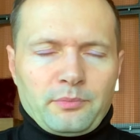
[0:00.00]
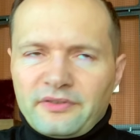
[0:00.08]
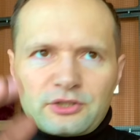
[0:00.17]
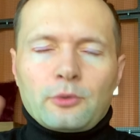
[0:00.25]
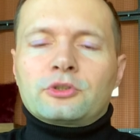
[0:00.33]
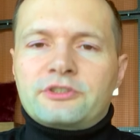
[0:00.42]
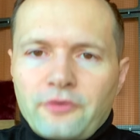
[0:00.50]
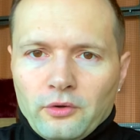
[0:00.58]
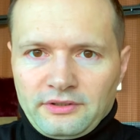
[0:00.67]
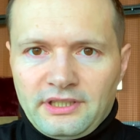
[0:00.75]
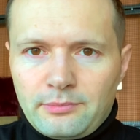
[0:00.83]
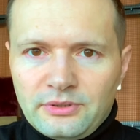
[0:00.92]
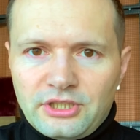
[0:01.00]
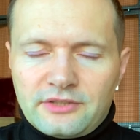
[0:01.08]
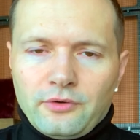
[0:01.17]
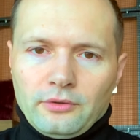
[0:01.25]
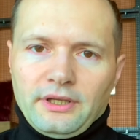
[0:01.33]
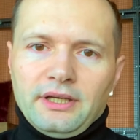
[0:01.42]
Powiedzmy o dzwon, niech będzie
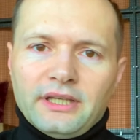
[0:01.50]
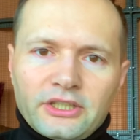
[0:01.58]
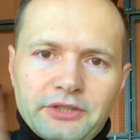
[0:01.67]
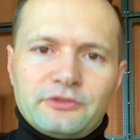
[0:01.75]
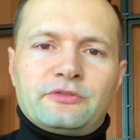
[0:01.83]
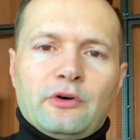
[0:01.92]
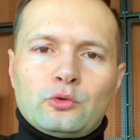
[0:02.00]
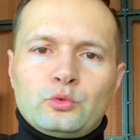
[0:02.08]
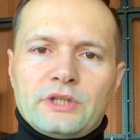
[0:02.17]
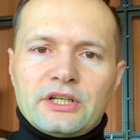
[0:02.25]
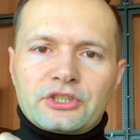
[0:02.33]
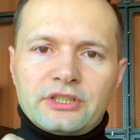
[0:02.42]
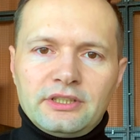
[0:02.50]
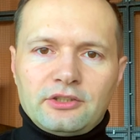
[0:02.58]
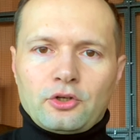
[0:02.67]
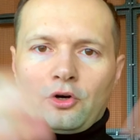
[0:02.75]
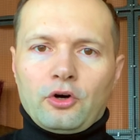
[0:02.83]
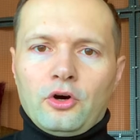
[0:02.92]
dzwon. Jak się w dzwon uderzy,
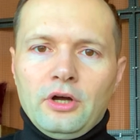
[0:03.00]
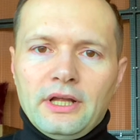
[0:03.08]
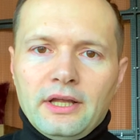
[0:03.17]
to